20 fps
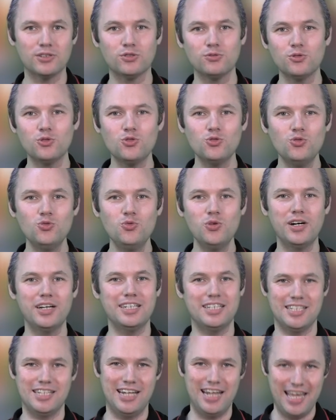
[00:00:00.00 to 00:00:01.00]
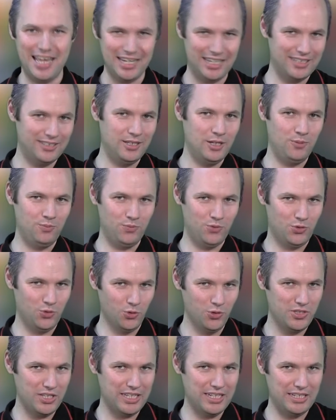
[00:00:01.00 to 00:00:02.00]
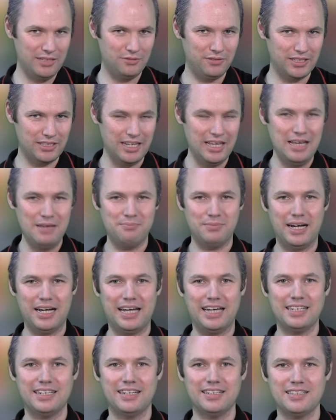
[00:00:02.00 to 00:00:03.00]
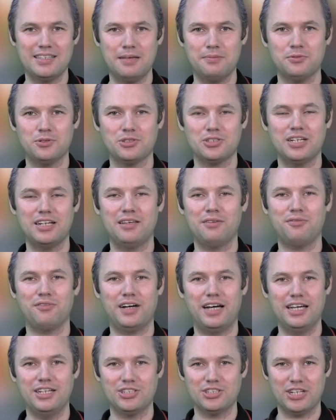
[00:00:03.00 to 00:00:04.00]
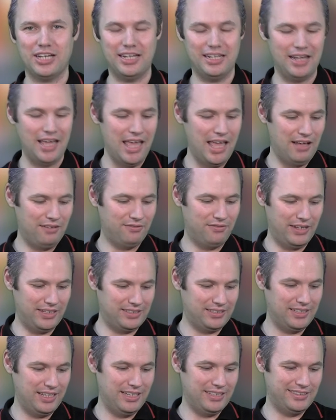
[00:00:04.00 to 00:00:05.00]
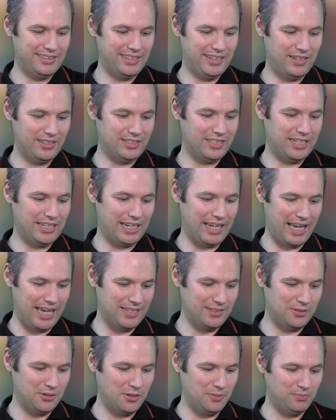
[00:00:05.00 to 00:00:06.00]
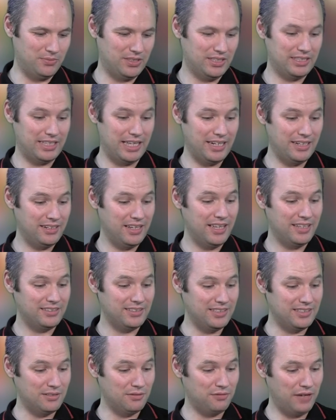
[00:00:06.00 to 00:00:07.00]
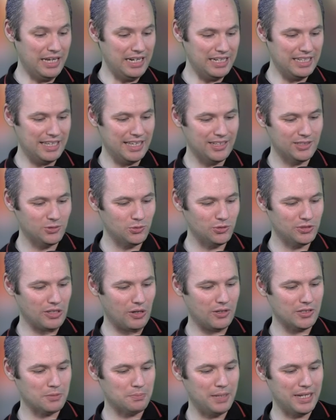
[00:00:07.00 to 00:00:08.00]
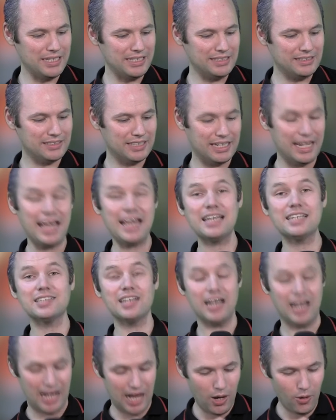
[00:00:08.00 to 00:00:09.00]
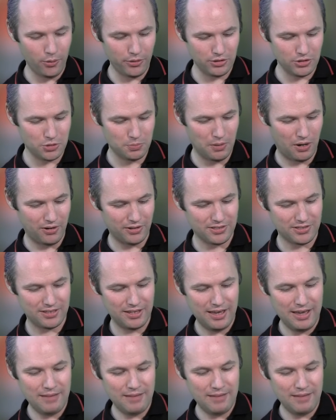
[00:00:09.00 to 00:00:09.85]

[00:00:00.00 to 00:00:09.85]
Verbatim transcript: Es wird nur die leere Dose geliefert. Man kann dann selbstverständlich frei entscheiden, was dort reinkommt. Denn diese feine Keksdose aus Blech ist ein echter Augenschmaus.